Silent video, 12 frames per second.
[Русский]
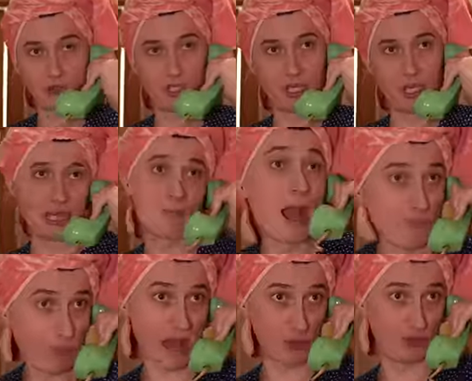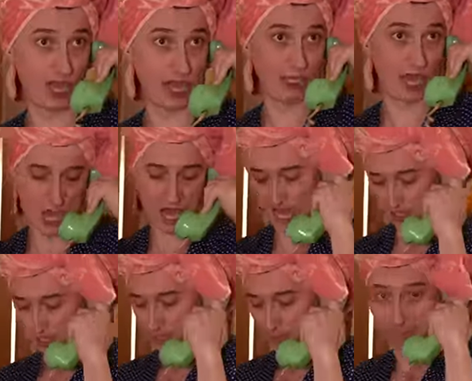Люд, нам камбалу дали. Ага,
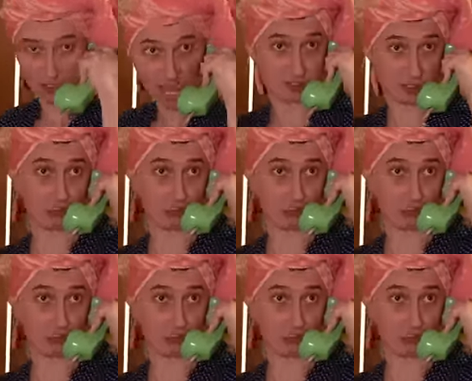поменяемся